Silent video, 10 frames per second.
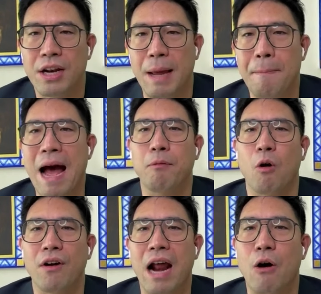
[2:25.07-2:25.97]
ในภาพ
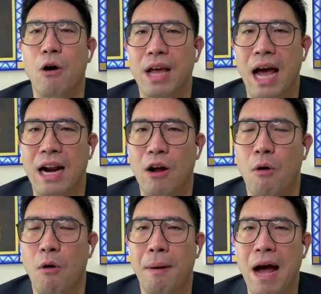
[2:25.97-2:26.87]
ของเราเนี่ยเรา
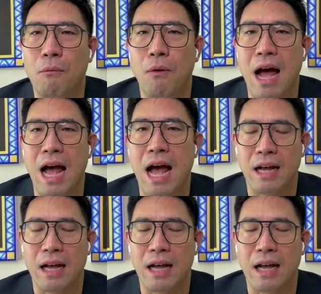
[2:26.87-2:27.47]
มองภาพว่า